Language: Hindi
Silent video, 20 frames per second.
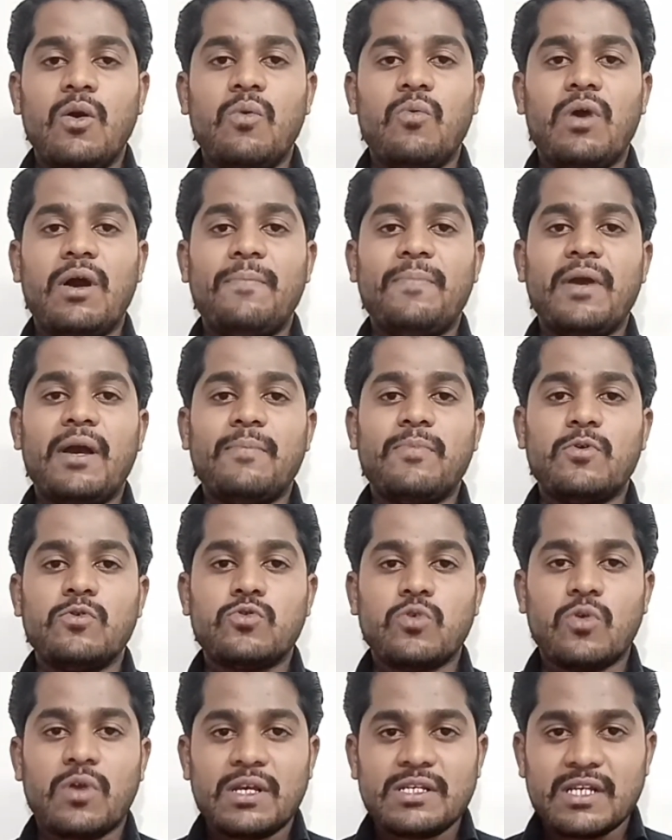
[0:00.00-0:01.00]
वहां पे आपको
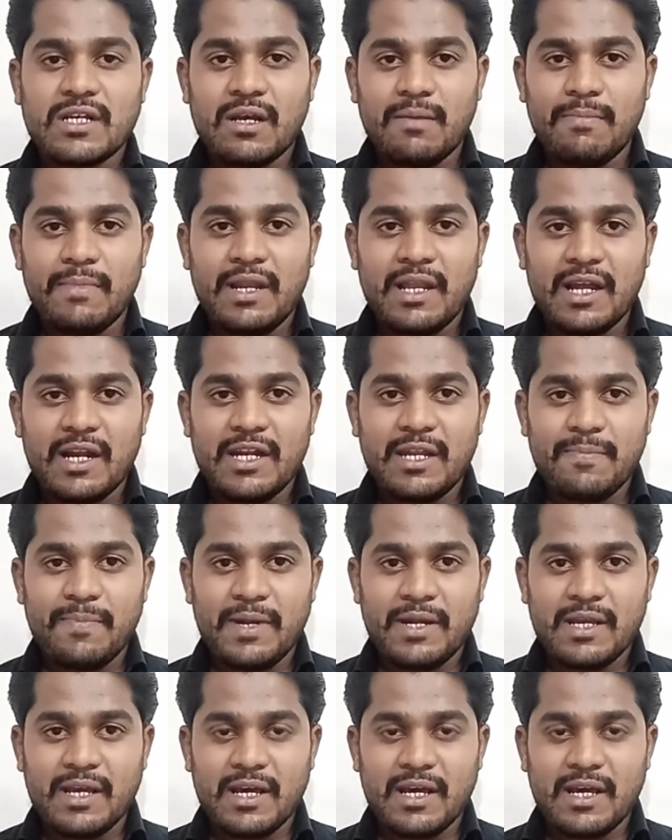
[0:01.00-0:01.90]
थोड़ा सा कम मिलेगा डिपेंड